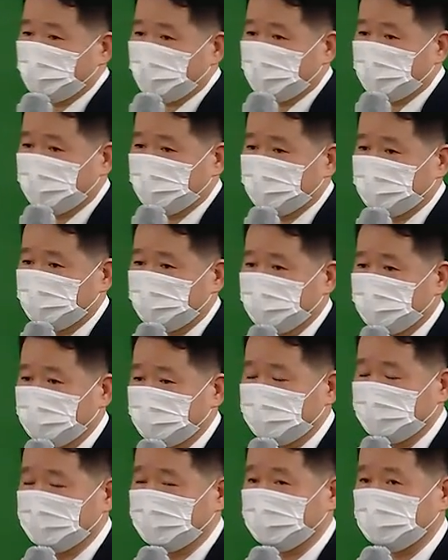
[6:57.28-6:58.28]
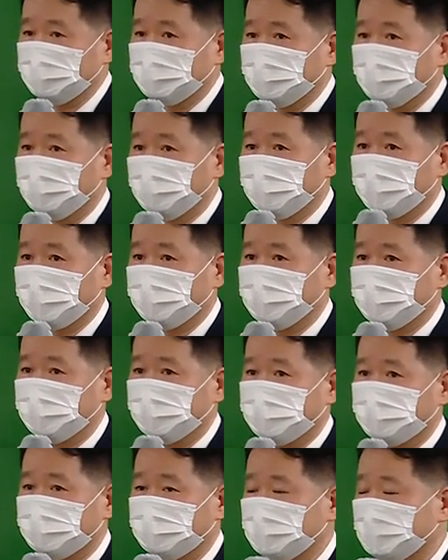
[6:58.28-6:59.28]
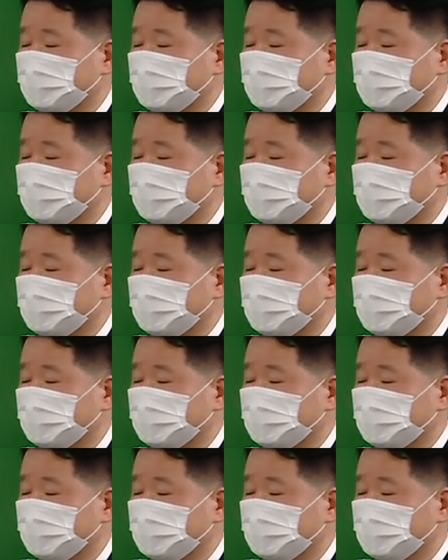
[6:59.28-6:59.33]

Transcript: 돼 있거든요. 그게 뭐냐면